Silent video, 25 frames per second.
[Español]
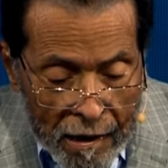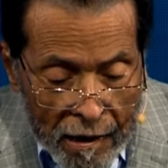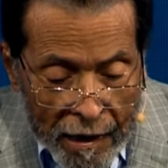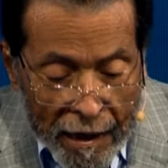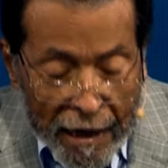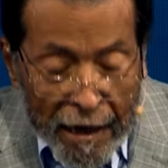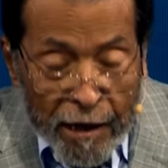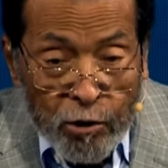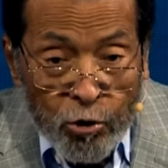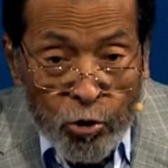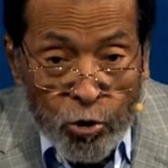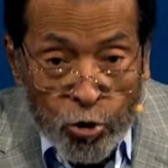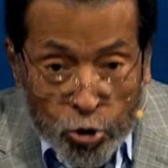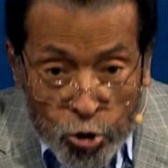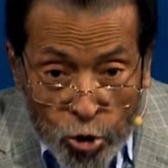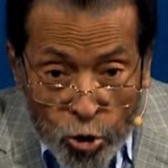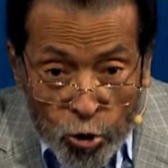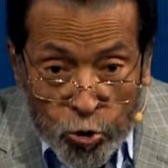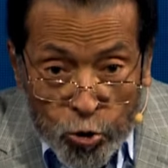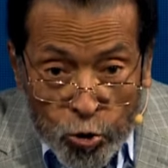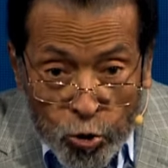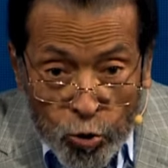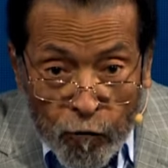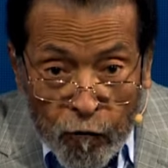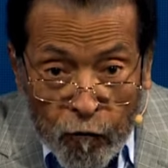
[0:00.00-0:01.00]
Y
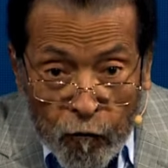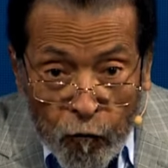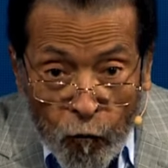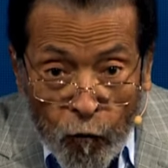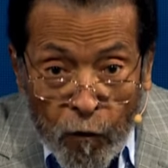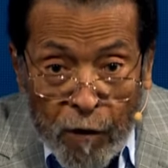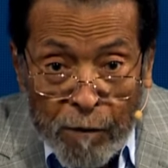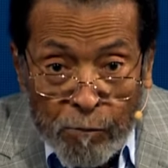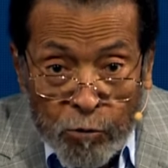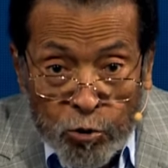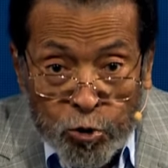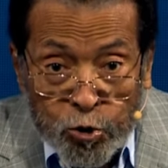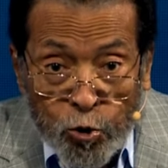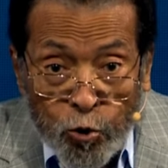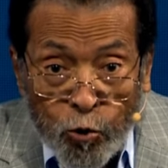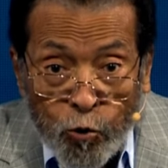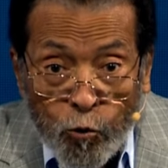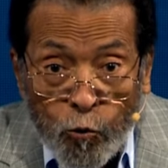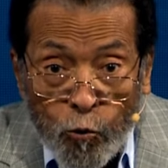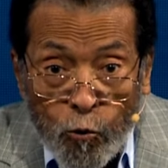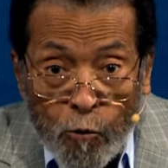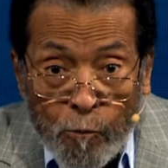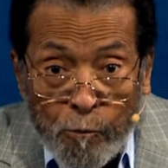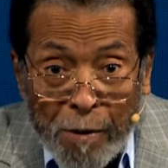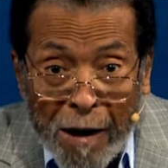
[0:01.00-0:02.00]
nosotros fuimos los
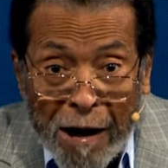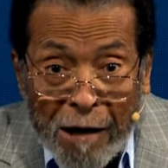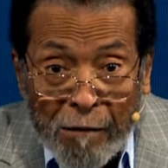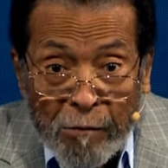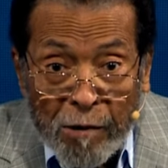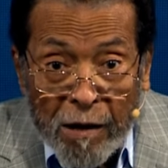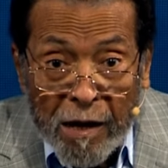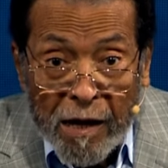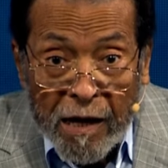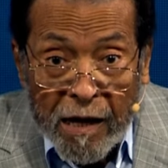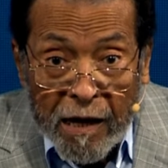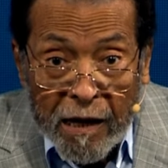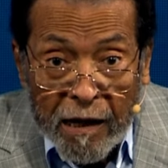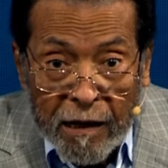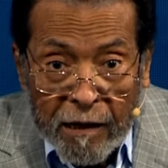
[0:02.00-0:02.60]
culpables.